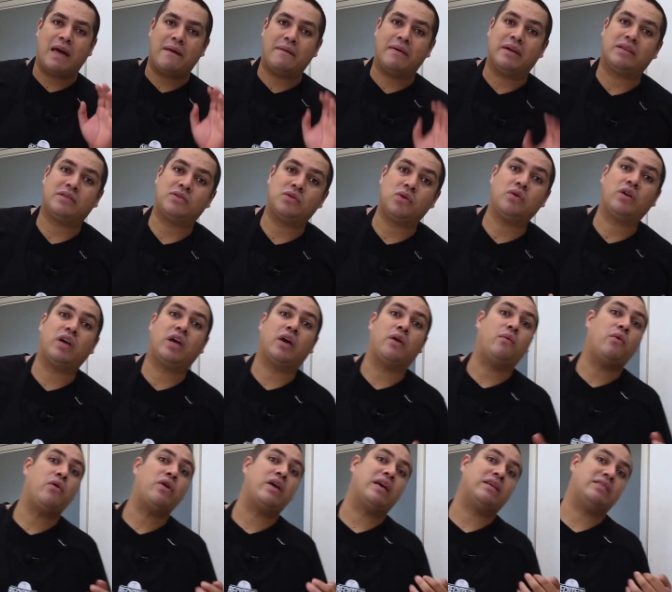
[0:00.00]
La versión que
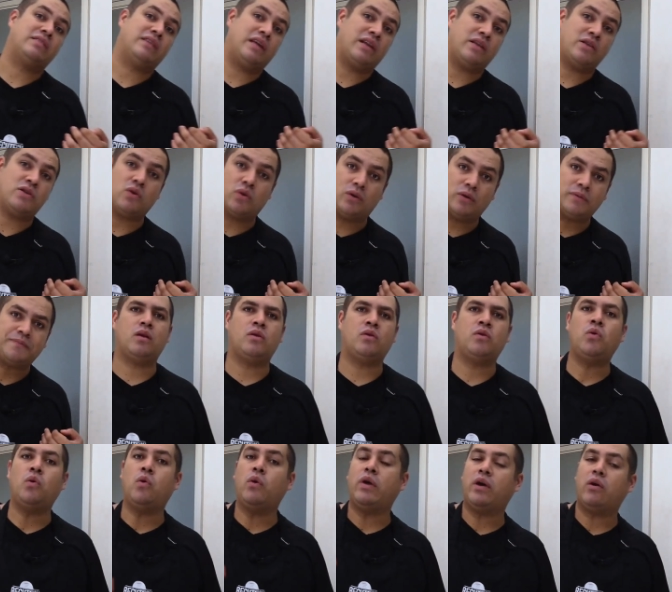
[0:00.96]
voy a hacer yo
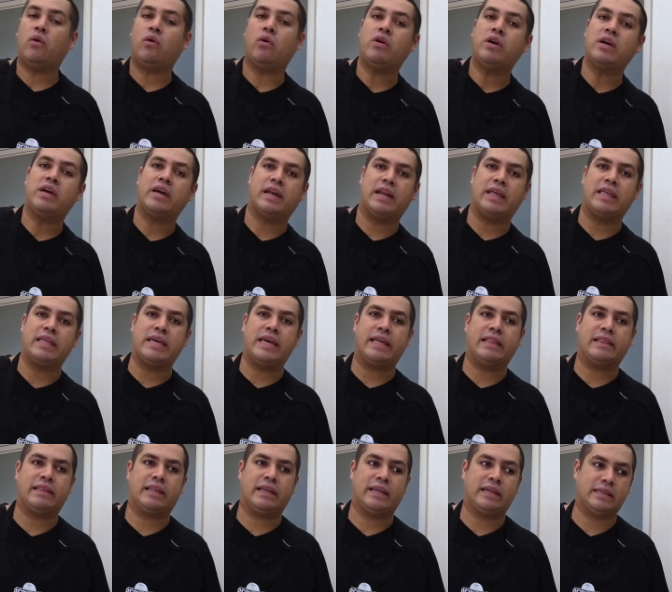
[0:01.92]
no es con
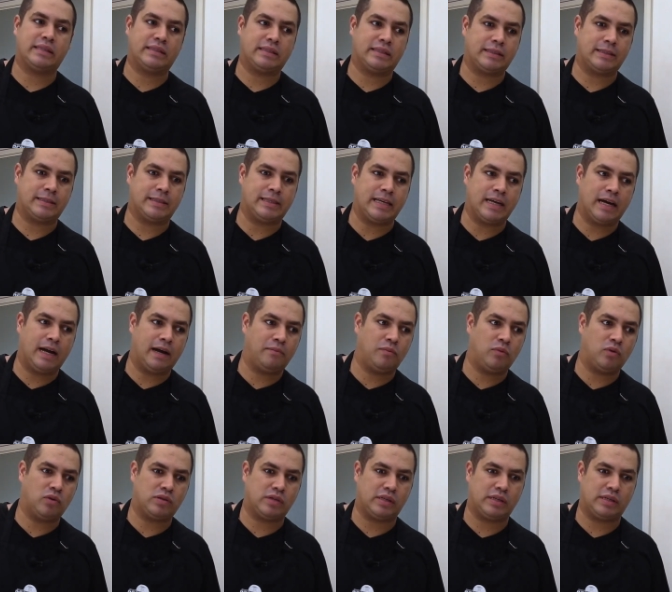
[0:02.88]
ingredientes,
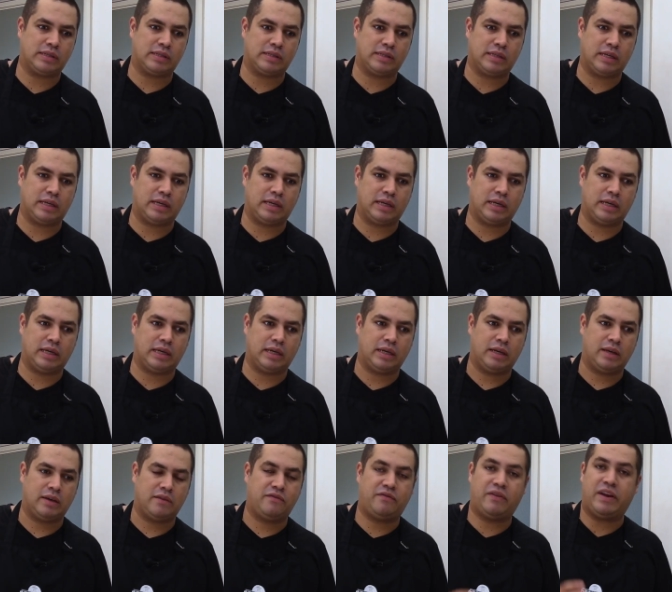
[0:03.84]
digamos, este,
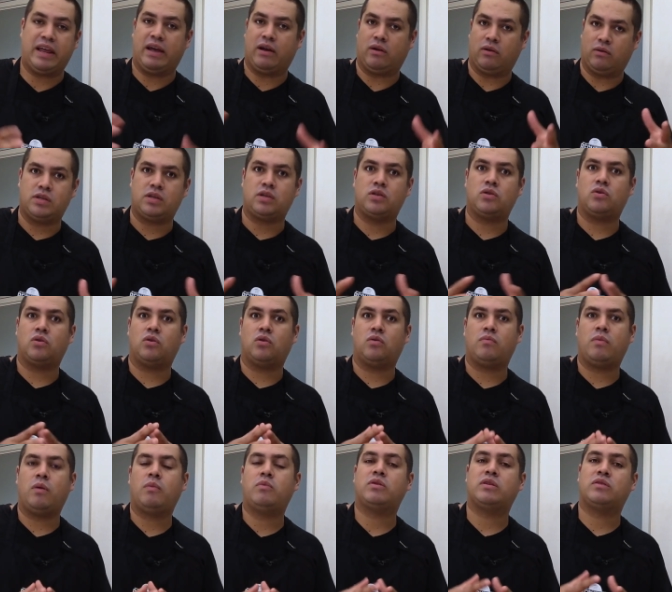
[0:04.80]
frescos,
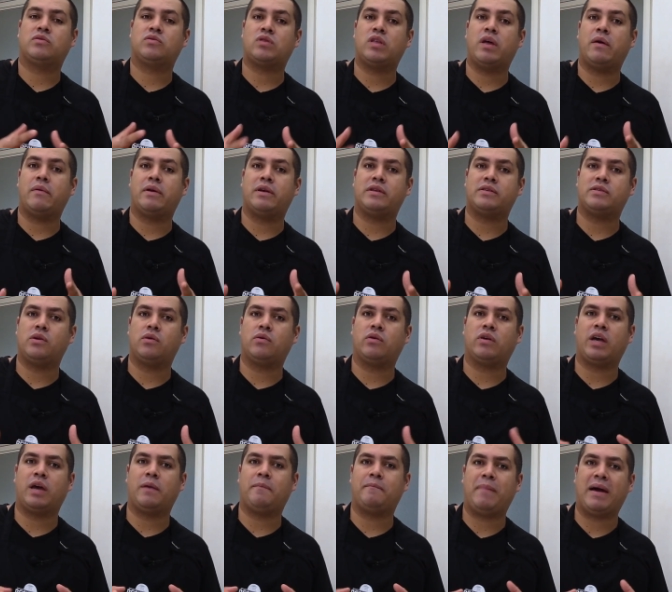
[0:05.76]
sino vamos a hacer una
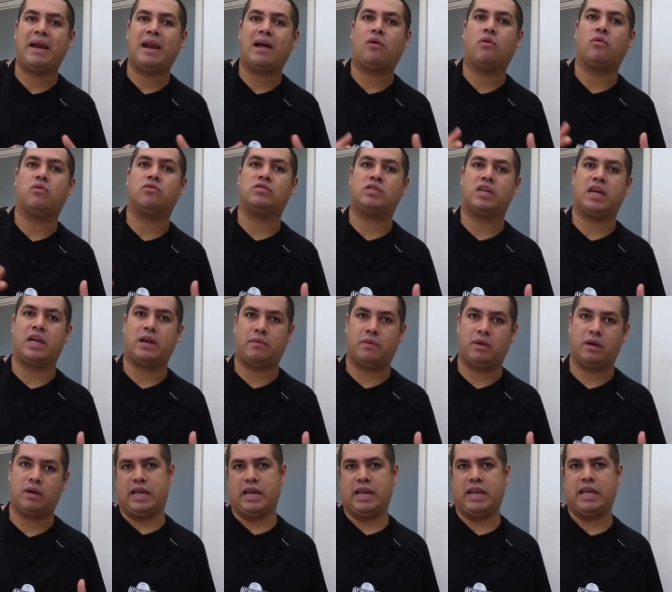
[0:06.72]
versión que es para
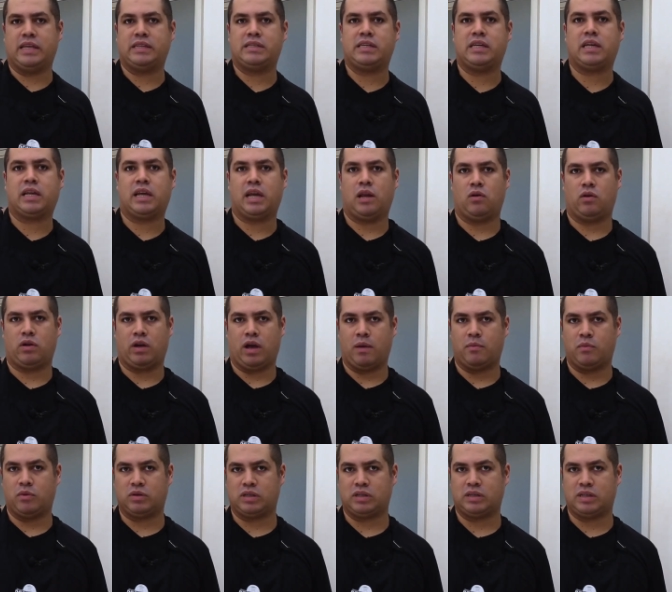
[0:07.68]
conserva. Quiere decir que lo que
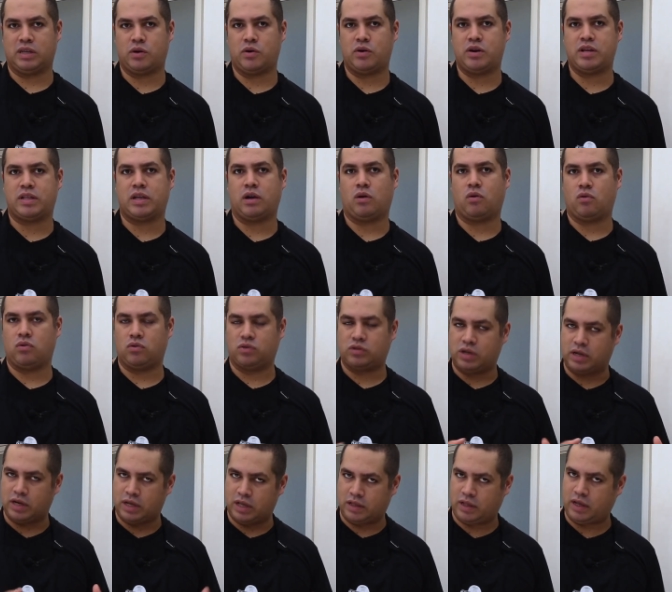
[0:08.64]
vamos a hacer ahorita con
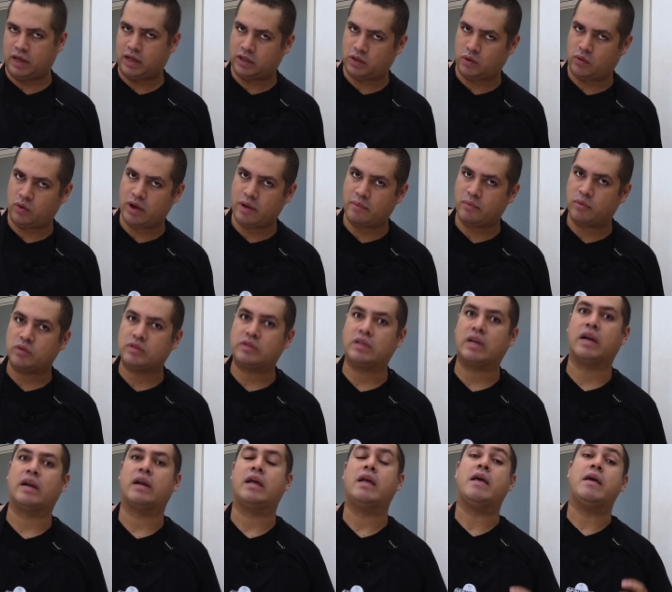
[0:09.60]
los ingredientes que te voy a
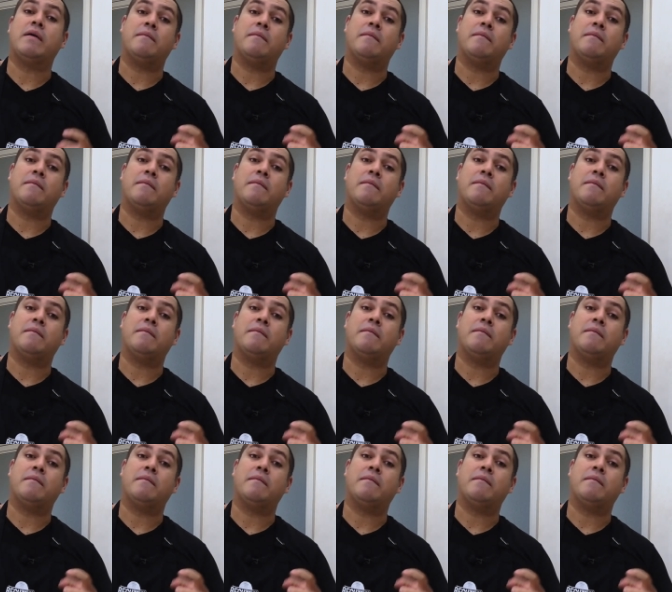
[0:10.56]
mostrar,